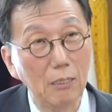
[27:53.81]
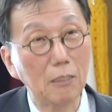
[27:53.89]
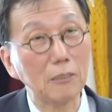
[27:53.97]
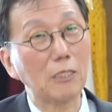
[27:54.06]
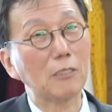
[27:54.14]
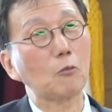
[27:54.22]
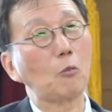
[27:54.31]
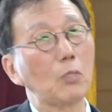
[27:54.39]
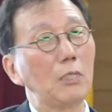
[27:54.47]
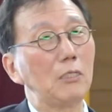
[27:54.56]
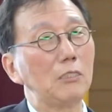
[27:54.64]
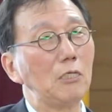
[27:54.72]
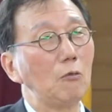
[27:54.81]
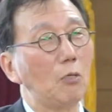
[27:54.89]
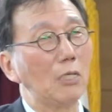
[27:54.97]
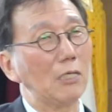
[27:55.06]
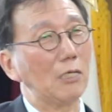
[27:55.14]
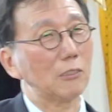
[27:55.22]
그런데 독일이
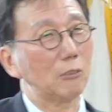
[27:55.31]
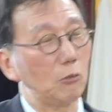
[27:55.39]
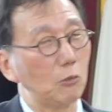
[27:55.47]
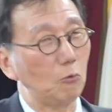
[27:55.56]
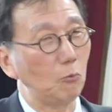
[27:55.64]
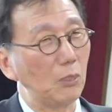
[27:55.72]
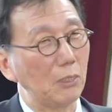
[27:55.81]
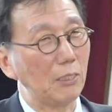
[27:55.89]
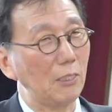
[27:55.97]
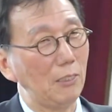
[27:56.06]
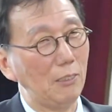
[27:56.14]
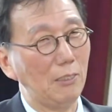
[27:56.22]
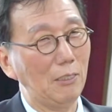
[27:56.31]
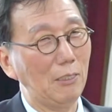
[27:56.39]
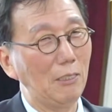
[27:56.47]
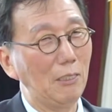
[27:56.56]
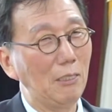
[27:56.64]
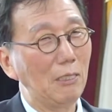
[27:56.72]
침공하니까 스위스 국민들이
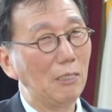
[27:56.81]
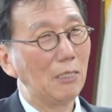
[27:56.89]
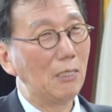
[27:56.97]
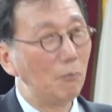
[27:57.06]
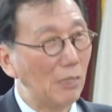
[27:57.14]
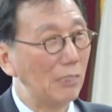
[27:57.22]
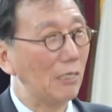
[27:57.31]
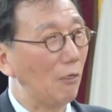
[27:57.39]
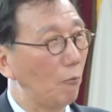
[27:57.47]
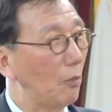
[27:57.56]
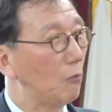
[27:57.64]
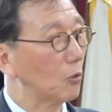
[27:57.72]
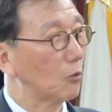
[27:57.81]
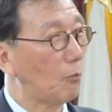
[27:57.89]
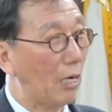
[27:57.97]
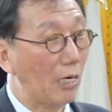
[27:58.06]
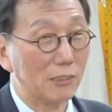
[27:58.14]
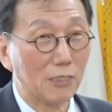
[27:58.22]
겁나니까 외국으로
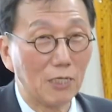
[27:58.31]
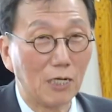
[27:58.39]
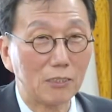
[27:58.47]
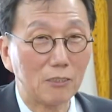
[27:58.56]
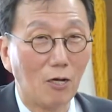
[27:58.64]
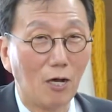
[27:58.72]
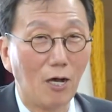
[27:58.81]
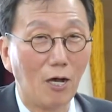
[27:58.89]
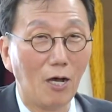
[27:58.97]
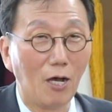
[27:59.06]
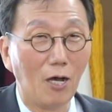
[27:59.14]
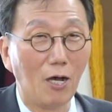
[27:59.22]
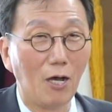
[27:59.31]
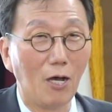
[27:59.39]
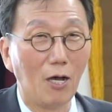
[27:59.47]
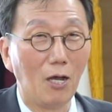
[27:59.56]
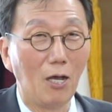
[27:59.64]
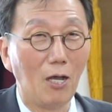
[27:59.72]
도망갔을 것 같죠?
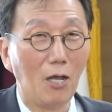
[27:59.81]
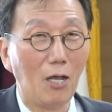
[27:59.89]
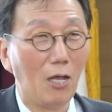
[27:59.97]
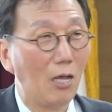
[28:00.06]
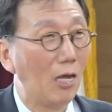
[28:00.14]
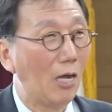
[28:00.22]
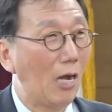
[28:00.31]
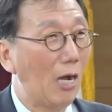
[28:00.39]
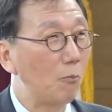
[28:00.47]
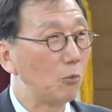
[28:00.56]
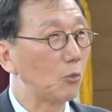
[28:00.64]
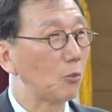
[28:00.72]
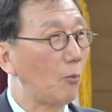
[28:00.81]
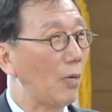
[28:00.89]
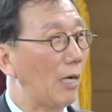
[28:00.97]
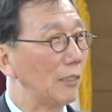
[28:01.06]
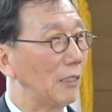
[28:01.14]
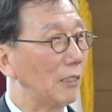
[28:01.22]
아무도 도망가지